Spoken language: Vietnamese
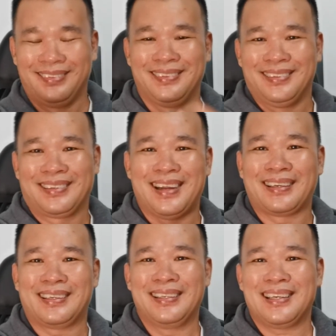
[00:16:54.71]
đăng ký
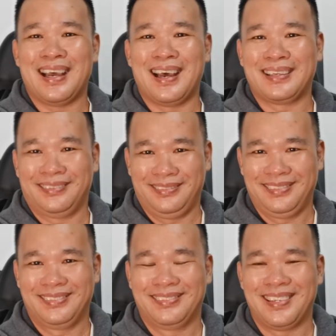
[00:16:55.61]
kênh
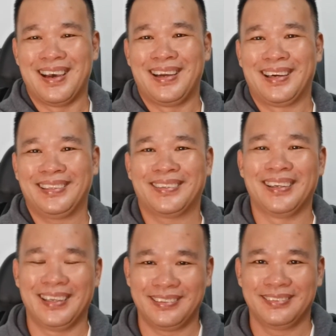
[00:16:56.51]
đời rất tuyệt
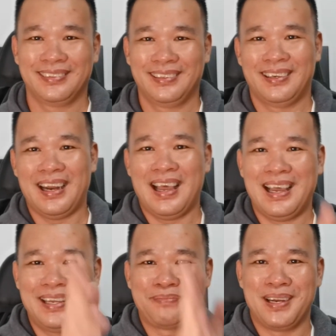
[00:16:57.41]
like
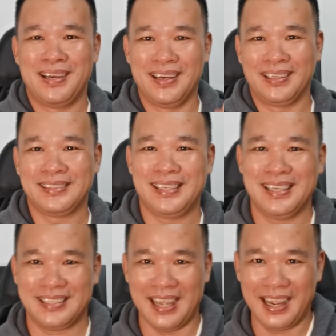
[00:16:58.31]
bình luận chia
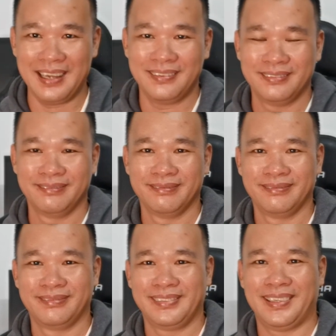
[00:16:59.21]
sẻ
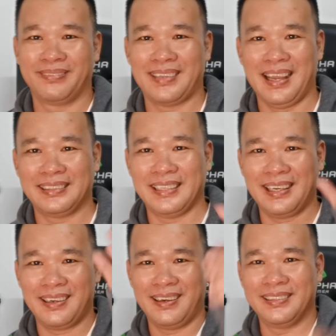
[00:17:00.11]
chúng ta sẽ có
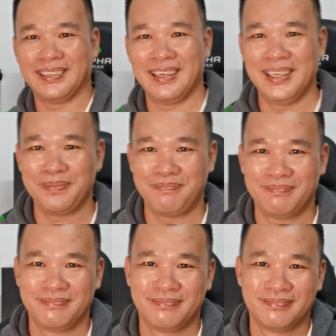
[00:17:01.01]
những cái clip
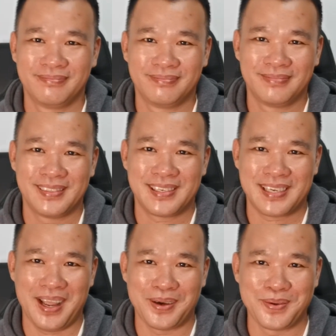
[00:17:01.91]

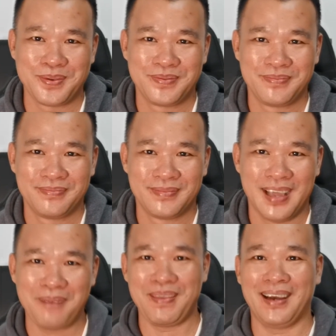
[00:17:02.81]
sau hấp
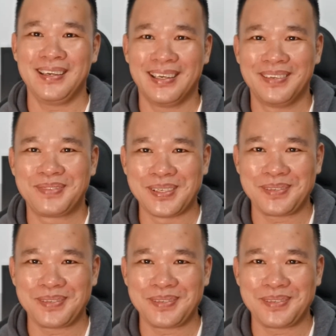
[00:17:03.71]
dẫn hơn clip trước